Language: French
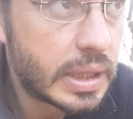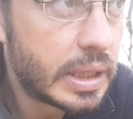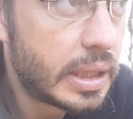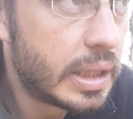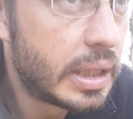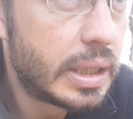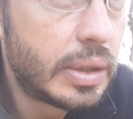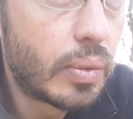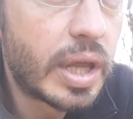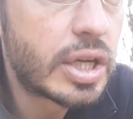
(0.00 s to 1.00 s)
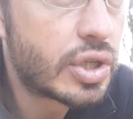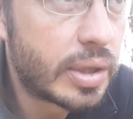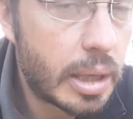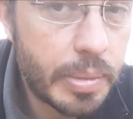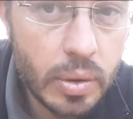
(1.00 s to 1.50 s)
et on a un
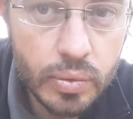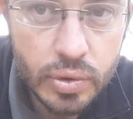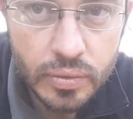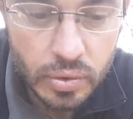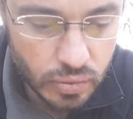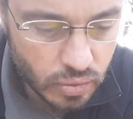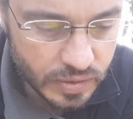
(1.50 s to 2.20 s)
chenal par contre devant donc